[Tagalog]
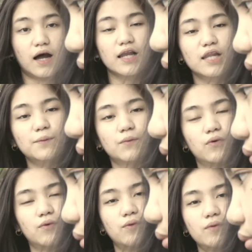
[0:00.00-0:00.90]
Alam
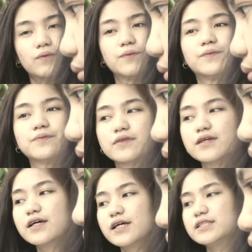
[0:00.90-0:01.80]
mo,
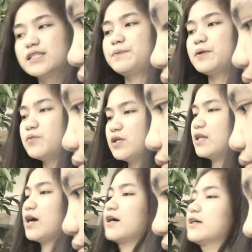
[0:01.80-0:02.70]
Isipin mo na
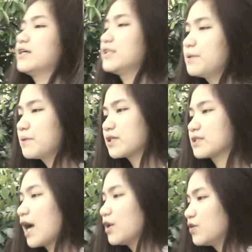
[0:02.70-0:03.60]
lang, hindi
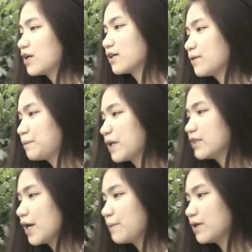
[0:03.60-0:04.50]
matatalo ng
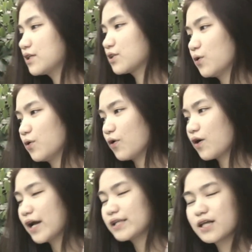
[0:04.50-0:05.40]
pandemic na to
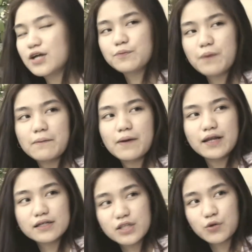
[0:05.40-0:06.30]
kahit na ano pa man
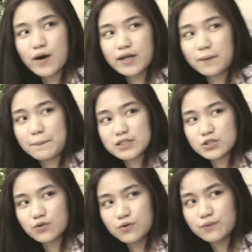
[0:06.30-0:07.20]
ang diwa ng
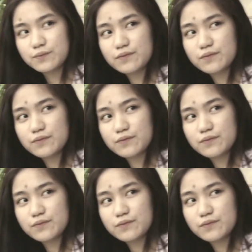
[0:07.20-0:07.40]
Pasko.